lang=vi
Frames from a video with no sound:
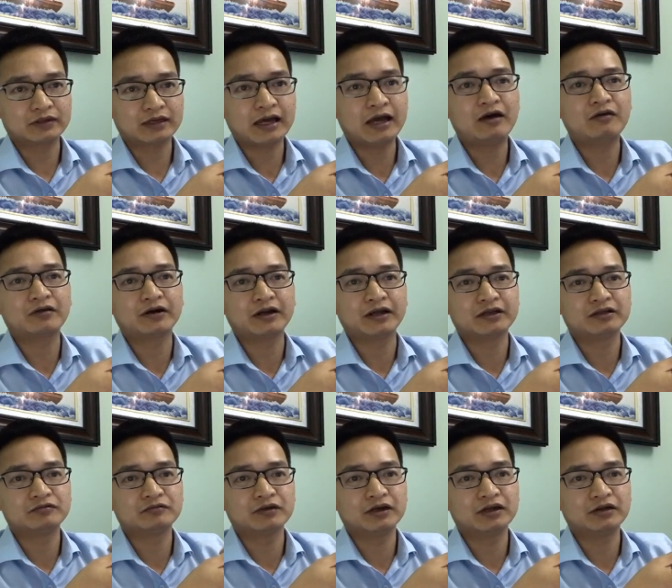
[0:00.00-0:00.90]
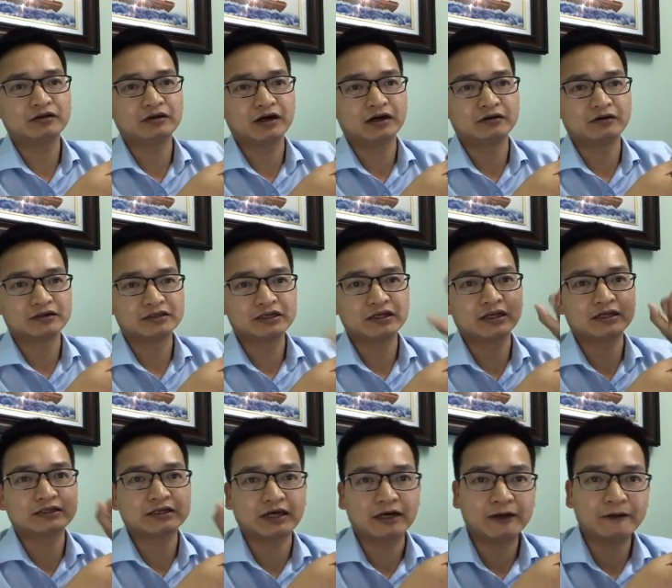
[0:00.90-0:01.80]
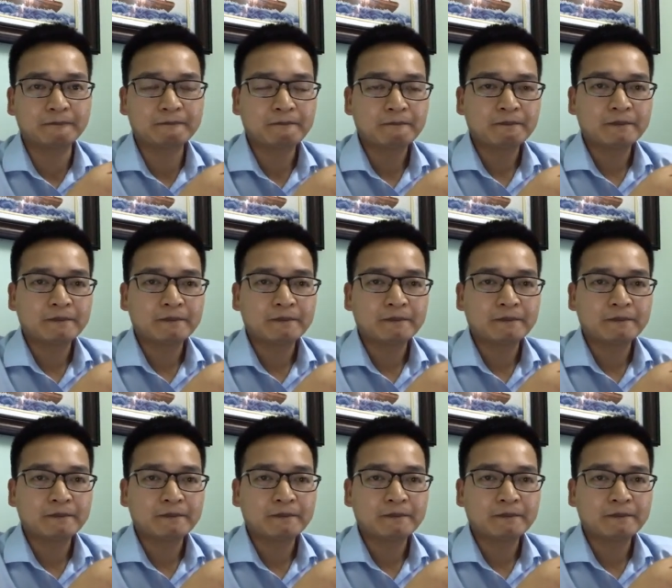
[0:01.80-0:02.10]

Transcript: cao này để chúng ta được hưởng chênh lệch giá